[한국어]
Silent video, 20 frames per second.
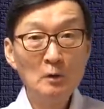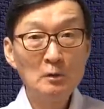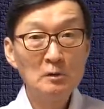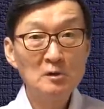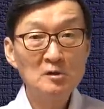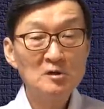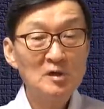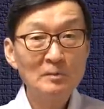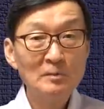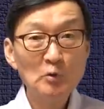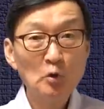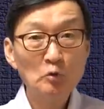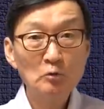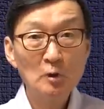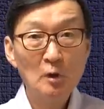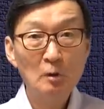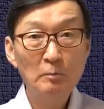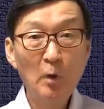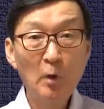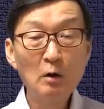2, 3년
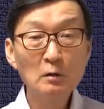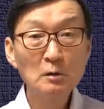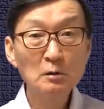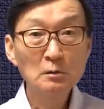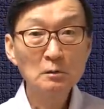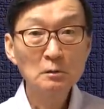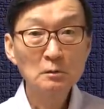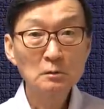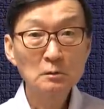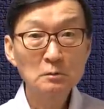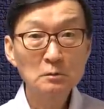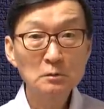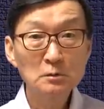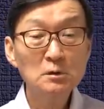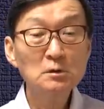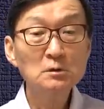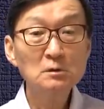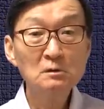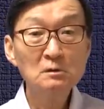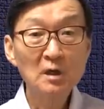동안 벙
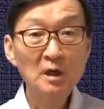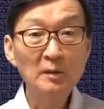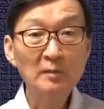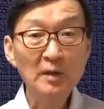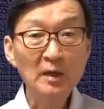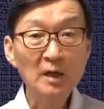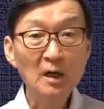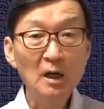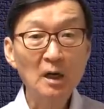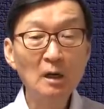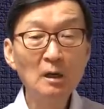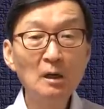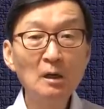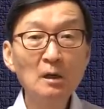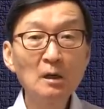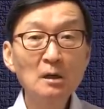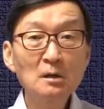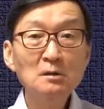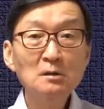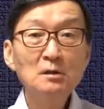뜨는 거 아닙니까?
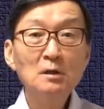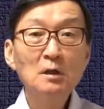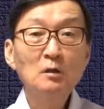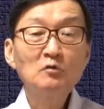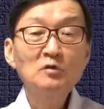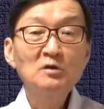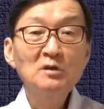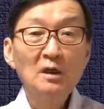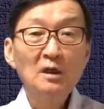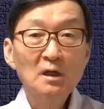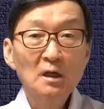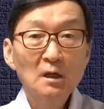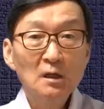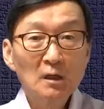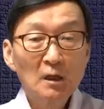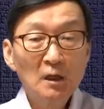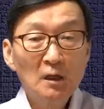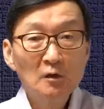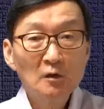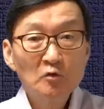근데 우리나라
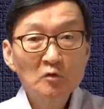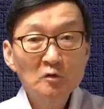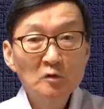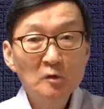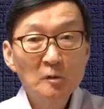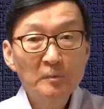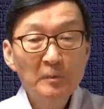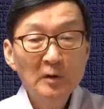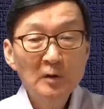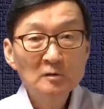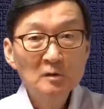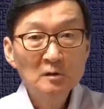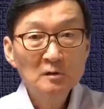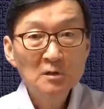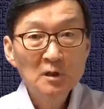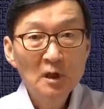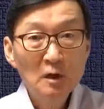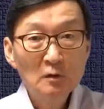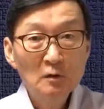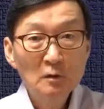K2
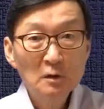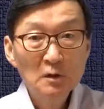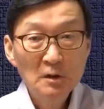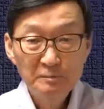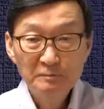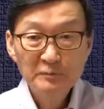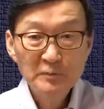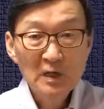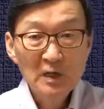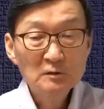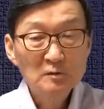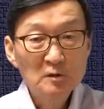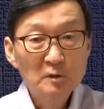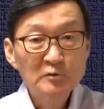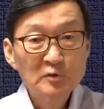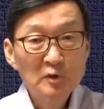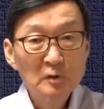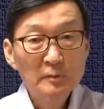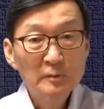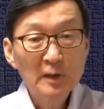흑발전차하고 딱
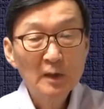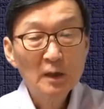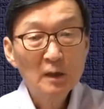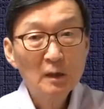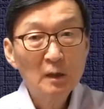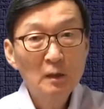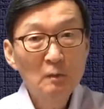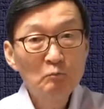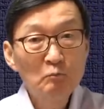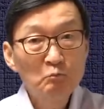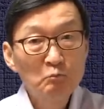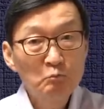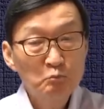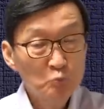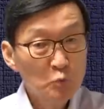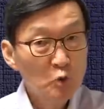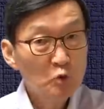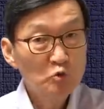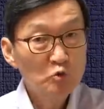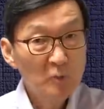접촉을 하니까
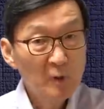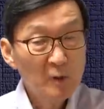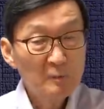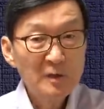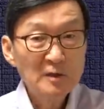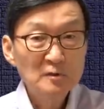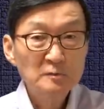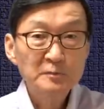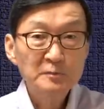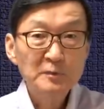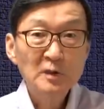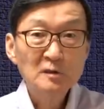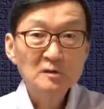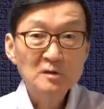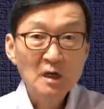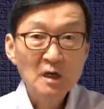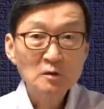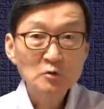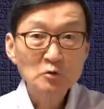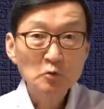뭐 980대
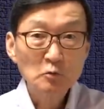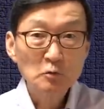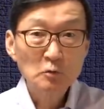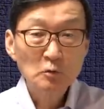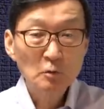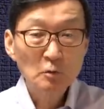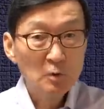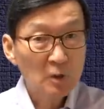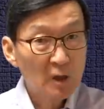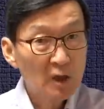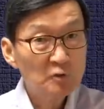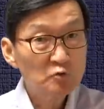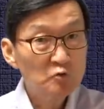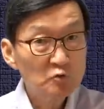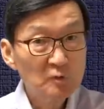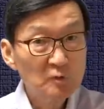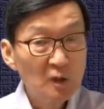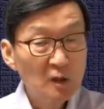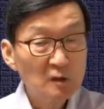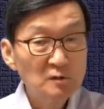장기적으로
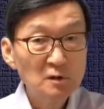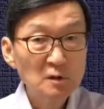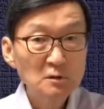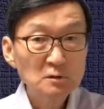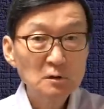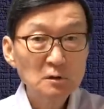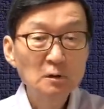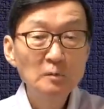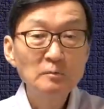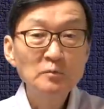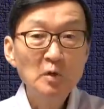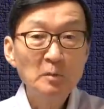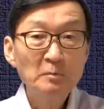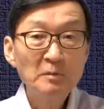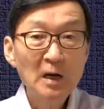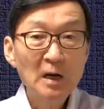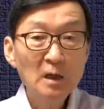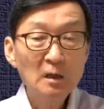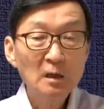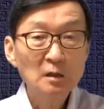해줄게. 그 대신 금년
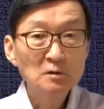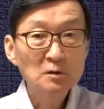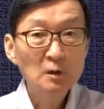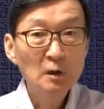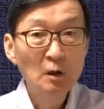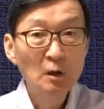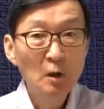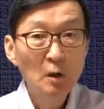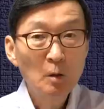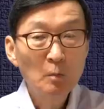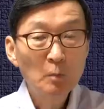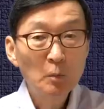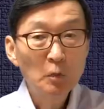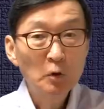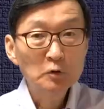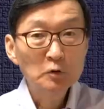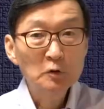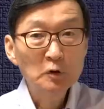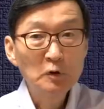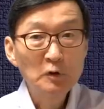말까지
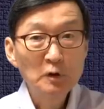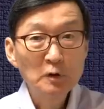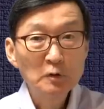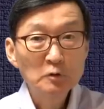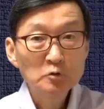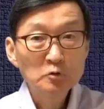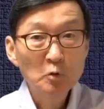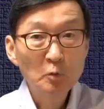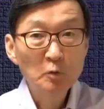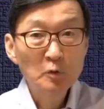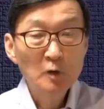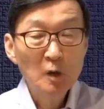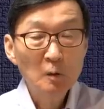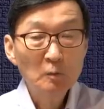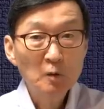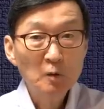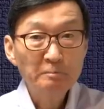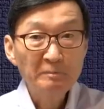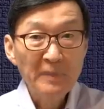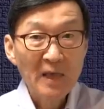뭐 들리는 소문이
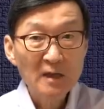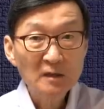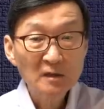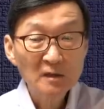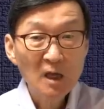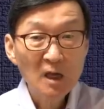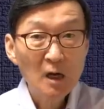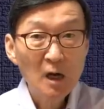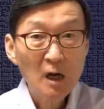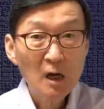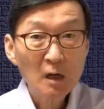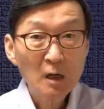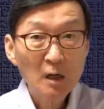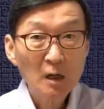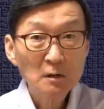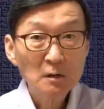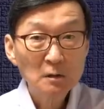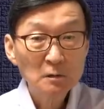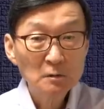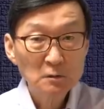뭐 100대
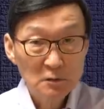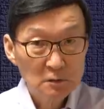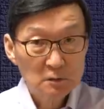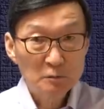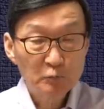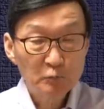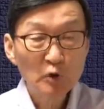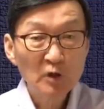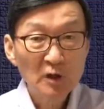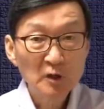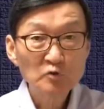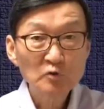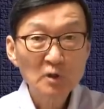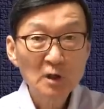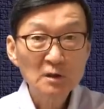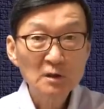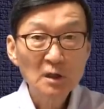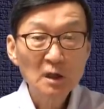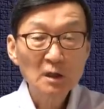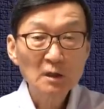가까이
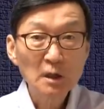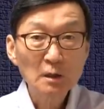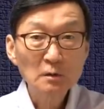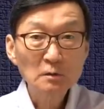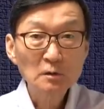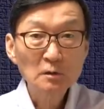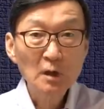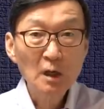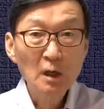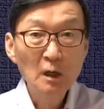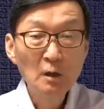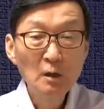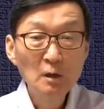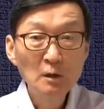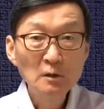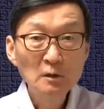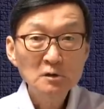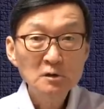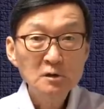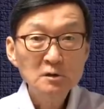보내주겠다 그랬는데
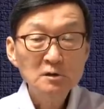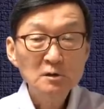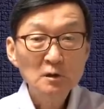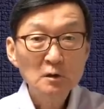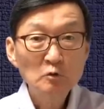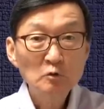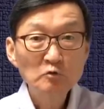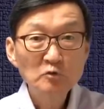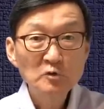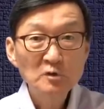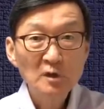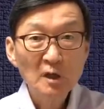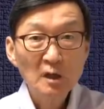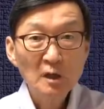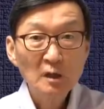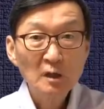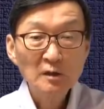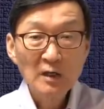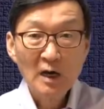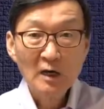실제로
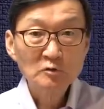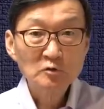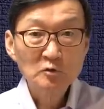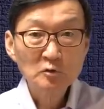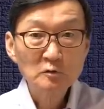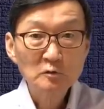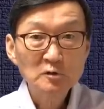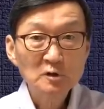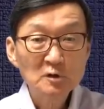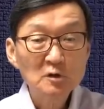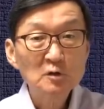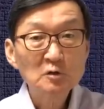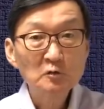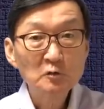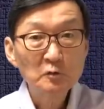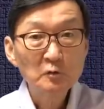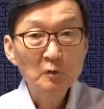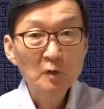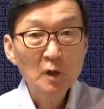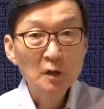우리나라가 약속을 지키고
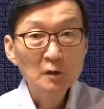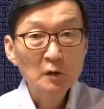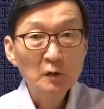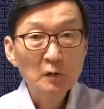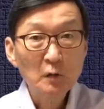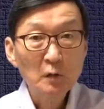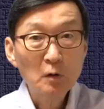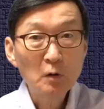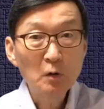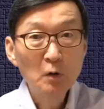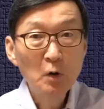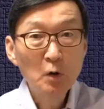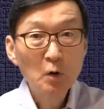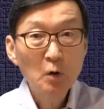있는 것 같아요.